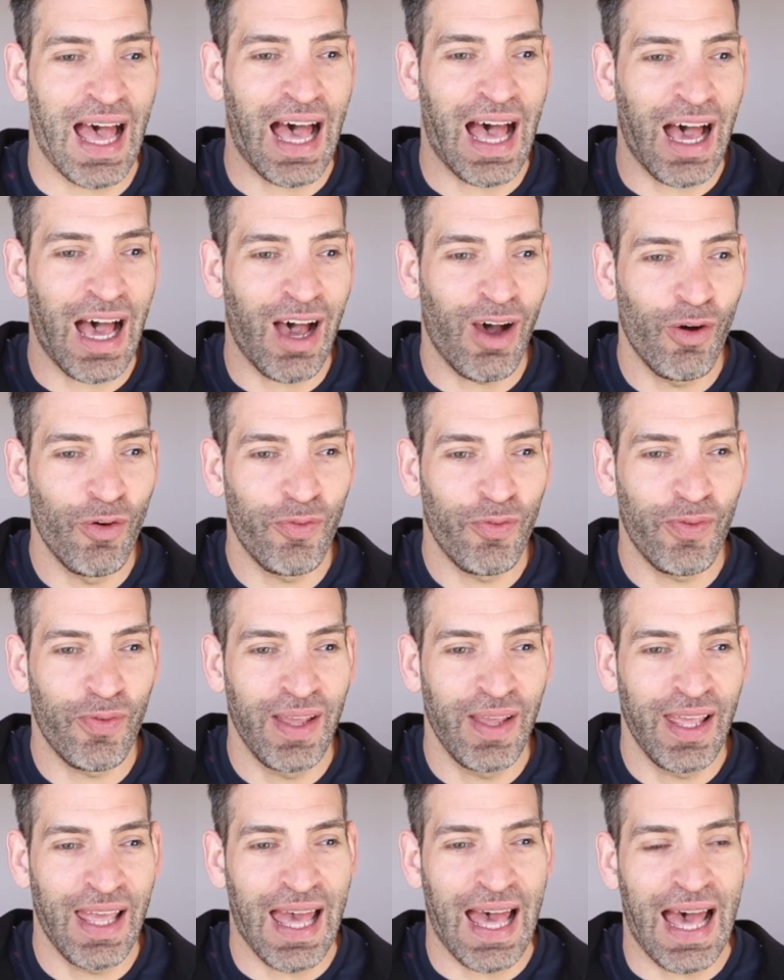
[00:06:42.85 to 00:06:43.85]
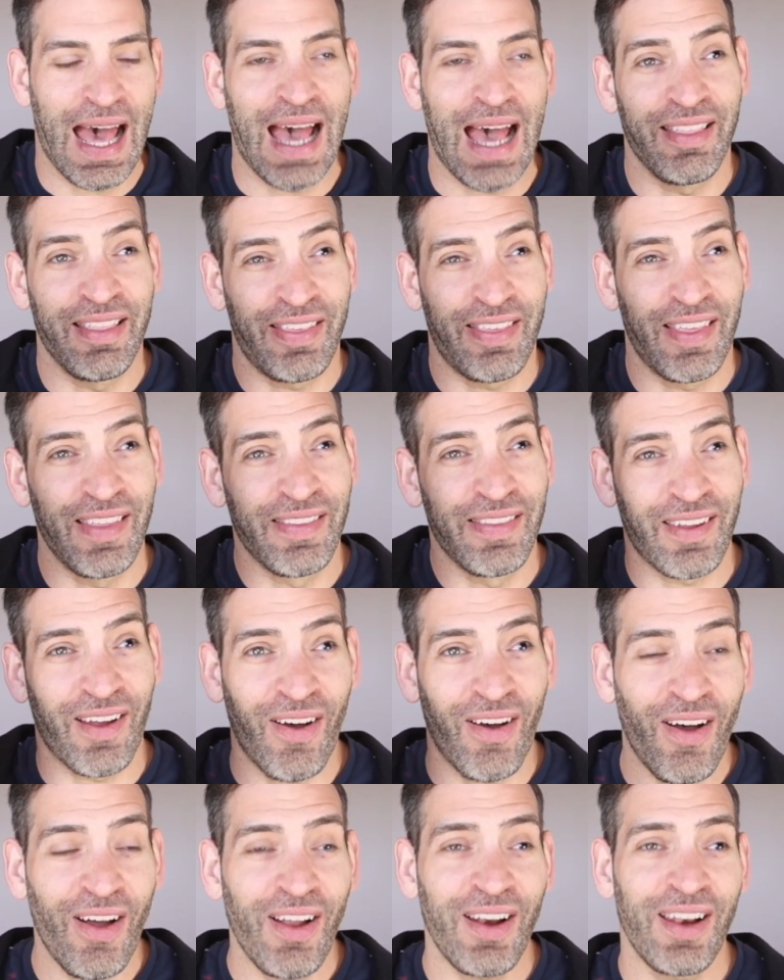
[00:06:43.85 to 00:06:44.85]
auf ein
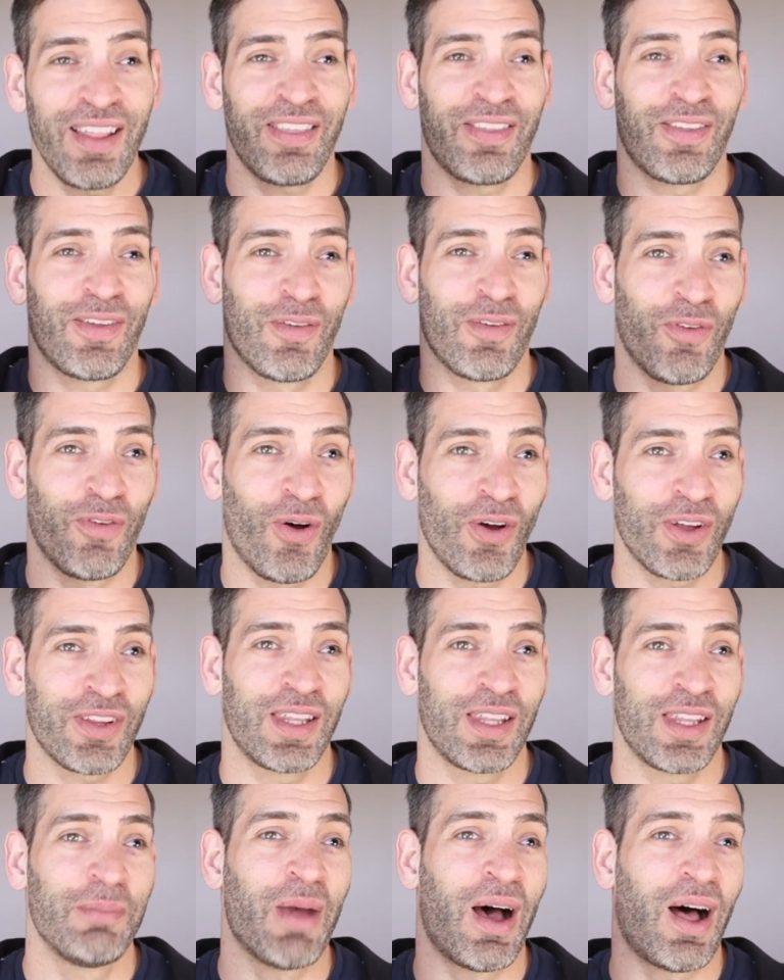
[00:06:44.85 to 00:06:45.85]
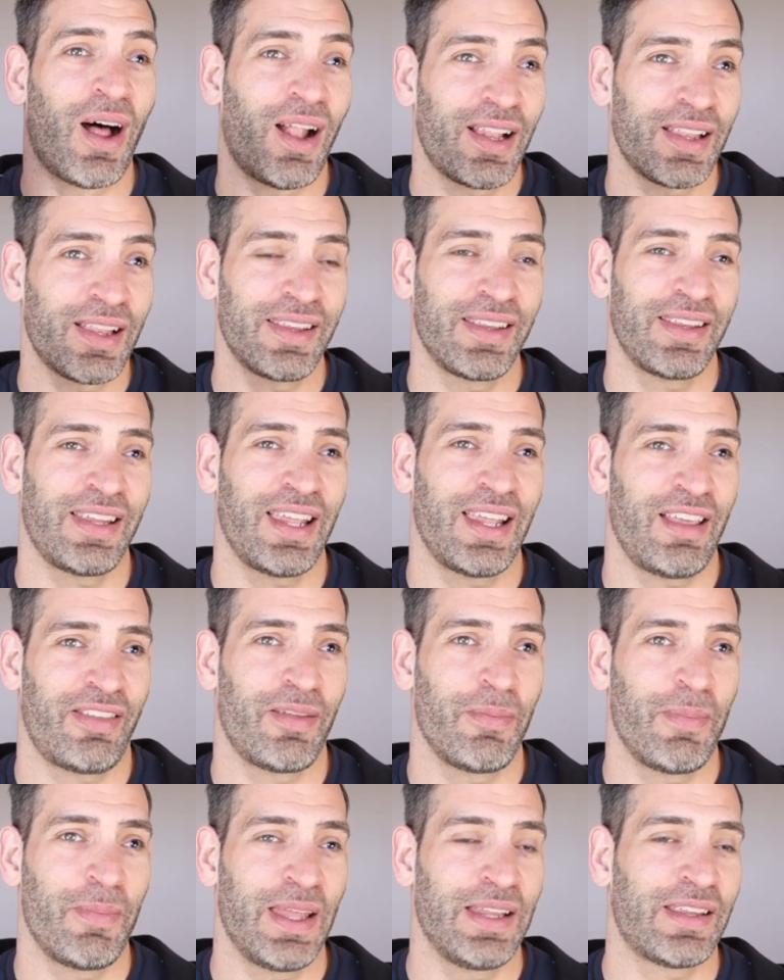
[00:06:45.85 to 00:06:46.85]
zentrales Wort im Alten
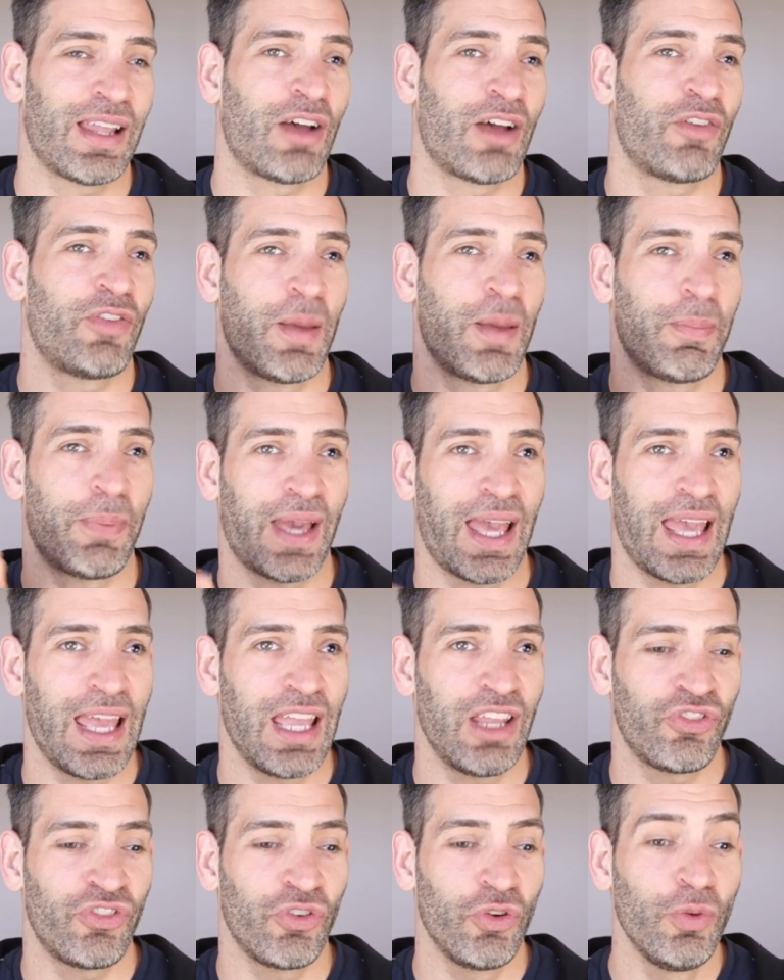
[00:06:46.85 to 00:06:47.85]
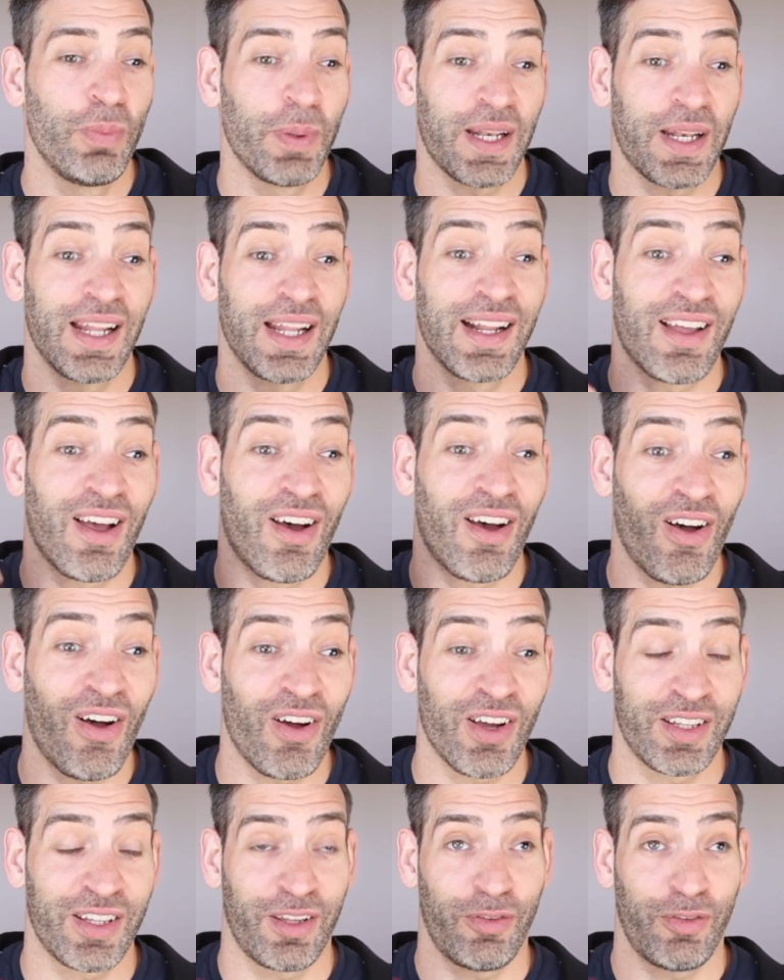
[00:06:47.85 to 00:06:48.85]
Testament auf Hebräisch über den
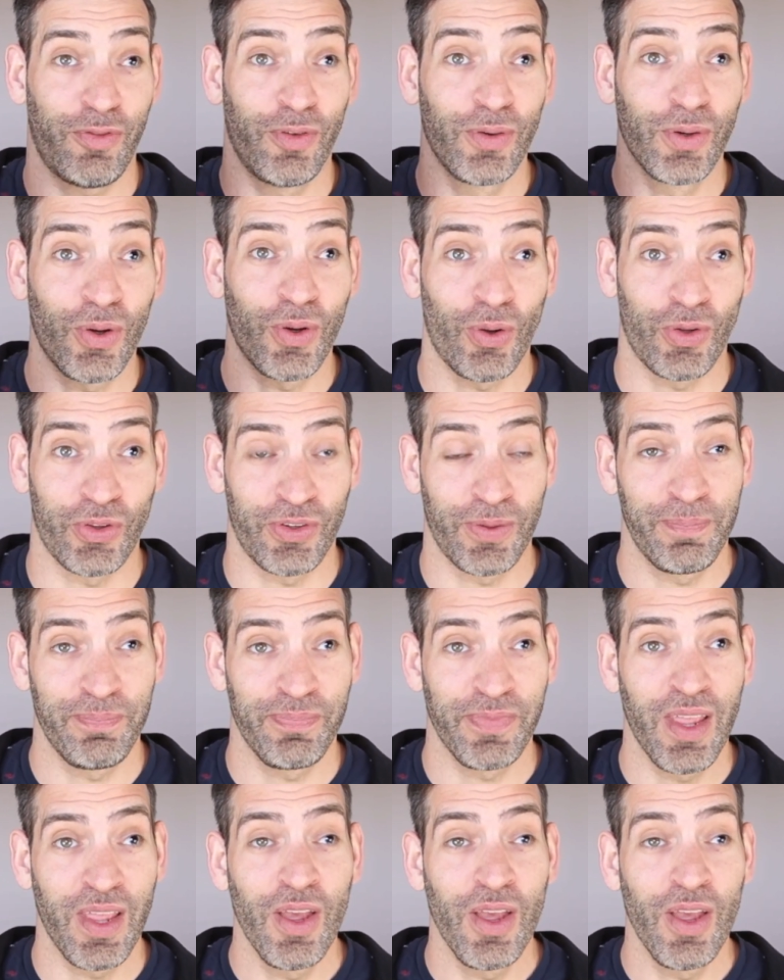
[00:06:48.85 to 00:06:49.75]
Charakter von Gott.